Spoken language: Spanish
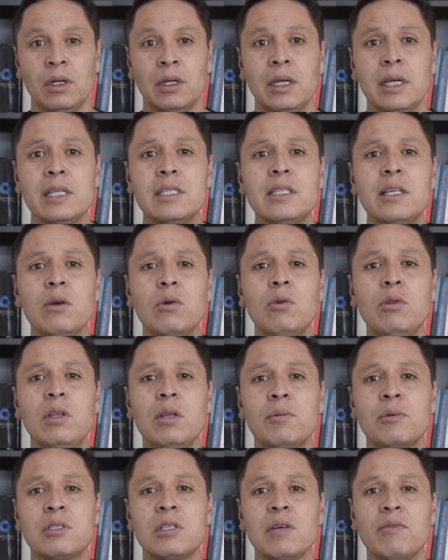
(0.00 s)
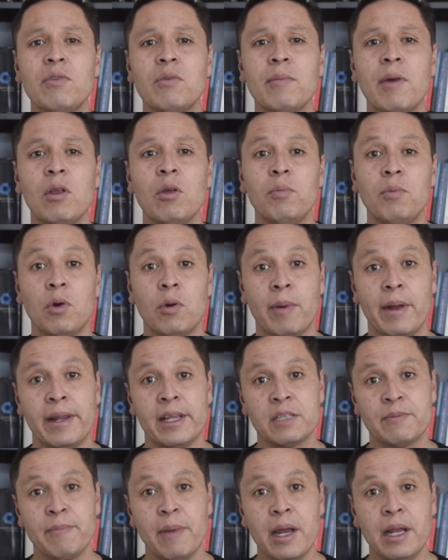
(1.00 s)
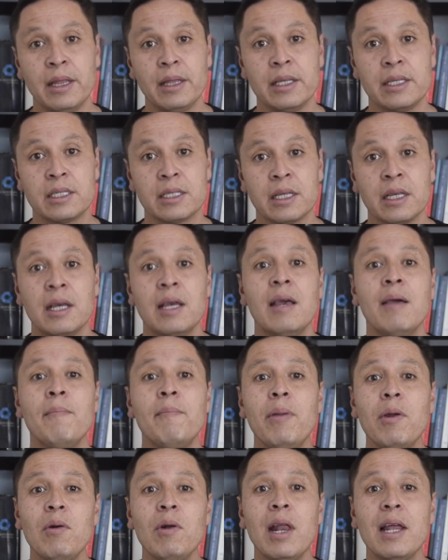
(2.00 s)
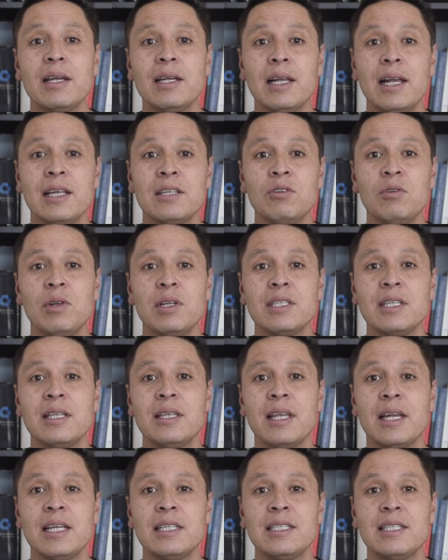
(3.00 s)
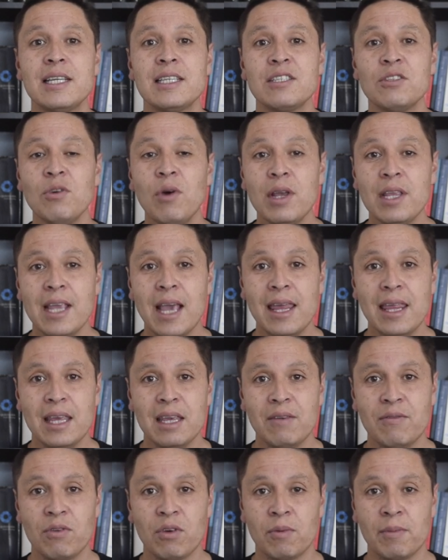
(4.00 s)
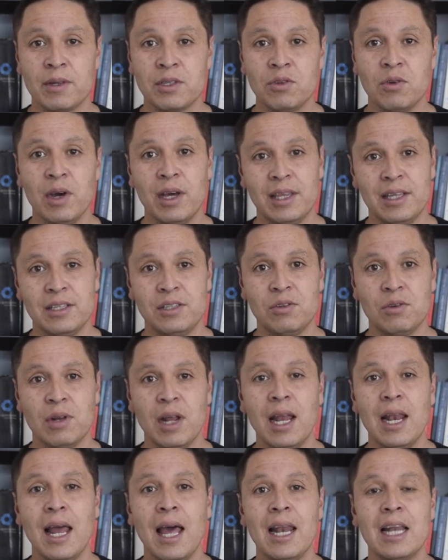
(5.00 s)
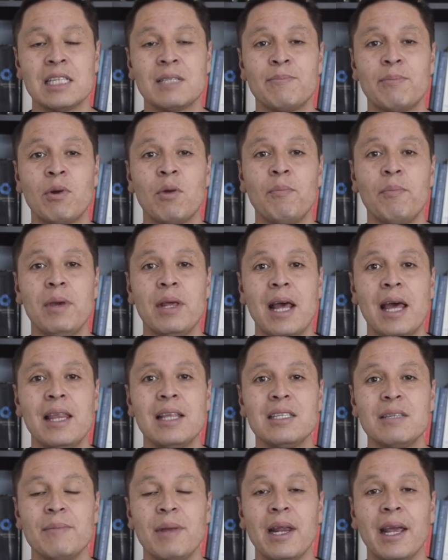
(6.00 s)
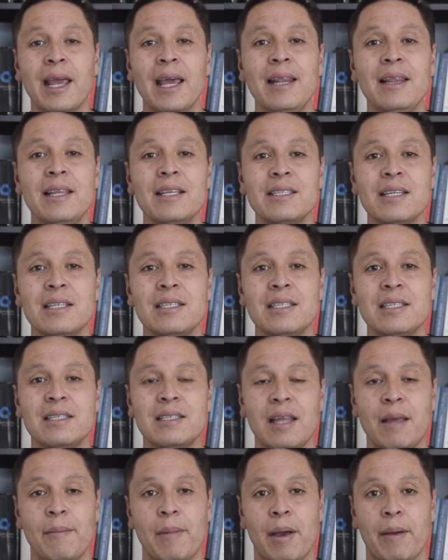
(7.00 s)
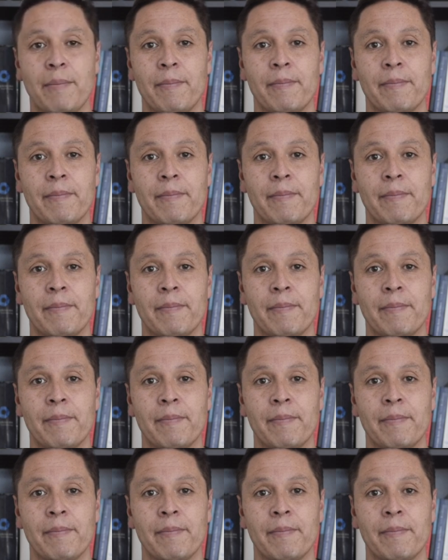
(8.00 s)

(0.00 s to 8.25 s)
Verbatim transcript: Este último está formado por varias partes, pero las relaciones entre estas no añaden información adicional a las propiedades emergentes del sistema.